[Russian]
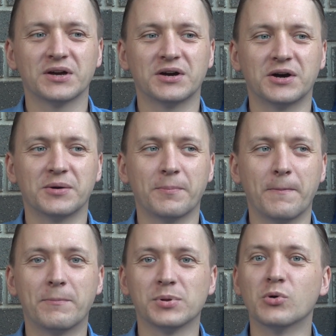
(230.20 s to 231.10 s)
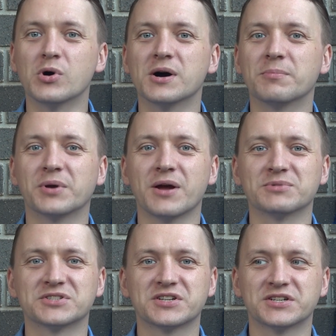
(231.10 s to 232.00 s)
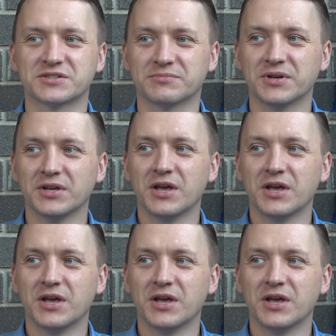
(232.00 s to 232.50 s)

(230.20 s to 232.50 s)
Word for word: эм, плохо, прямо скажем.